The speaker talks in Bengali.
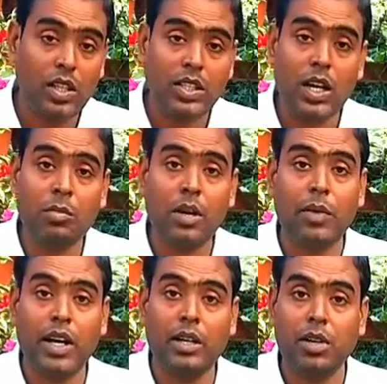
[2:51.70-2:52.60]
যে আমরা
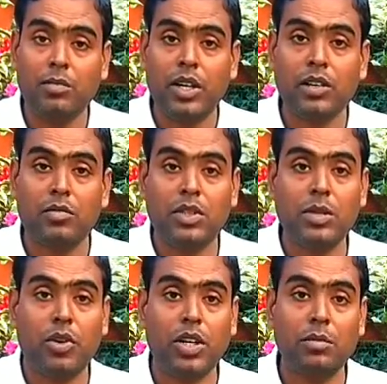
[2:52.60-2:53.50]
মাটি ব্যবহার করব
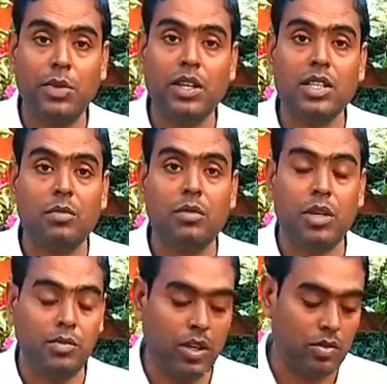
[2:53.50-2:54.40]
যে পটি মিক্স আমরা
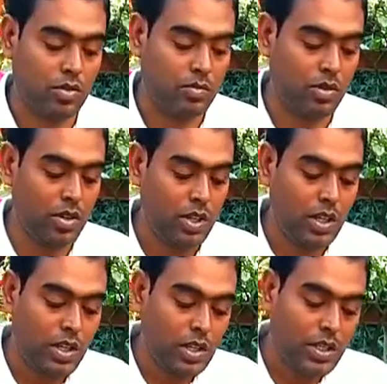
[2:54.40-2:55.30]
ব্যবহার করব
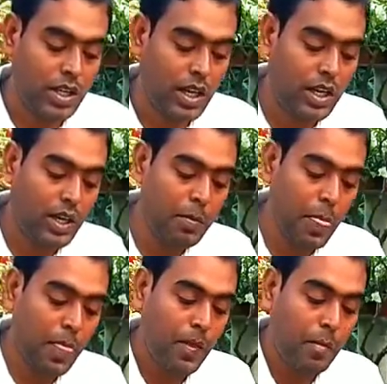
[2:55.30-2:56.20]
সেখানে
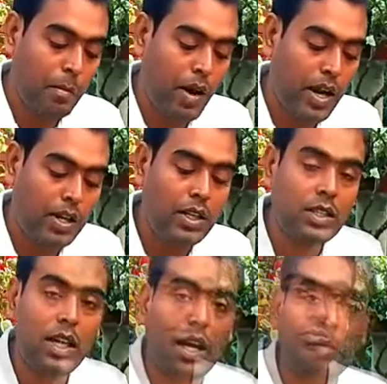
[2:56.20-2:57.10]
মাটি
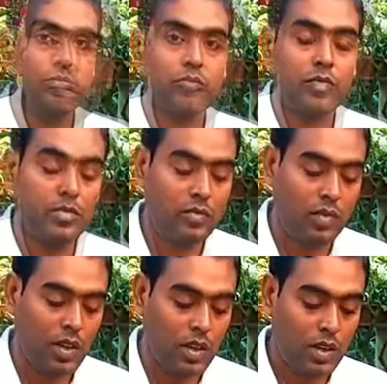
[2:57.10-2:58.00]
থাকবে
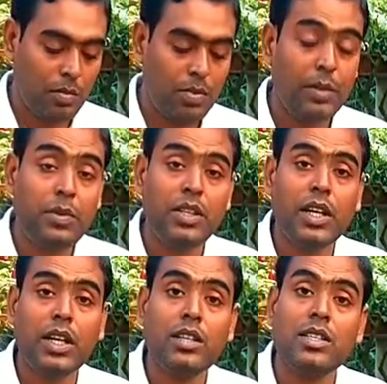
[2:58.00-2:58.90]
ফিফটি
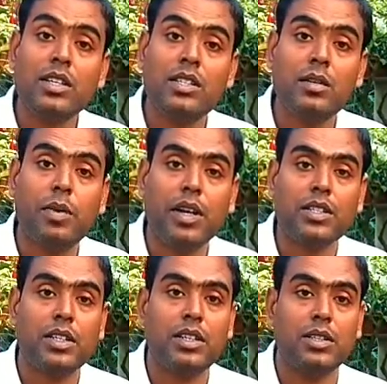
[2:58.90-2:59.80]
থেকে সিক্সটি
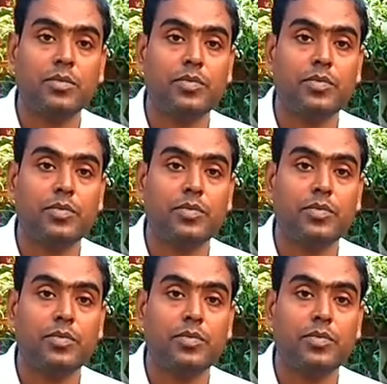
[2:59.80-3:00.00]
পারসেন্ট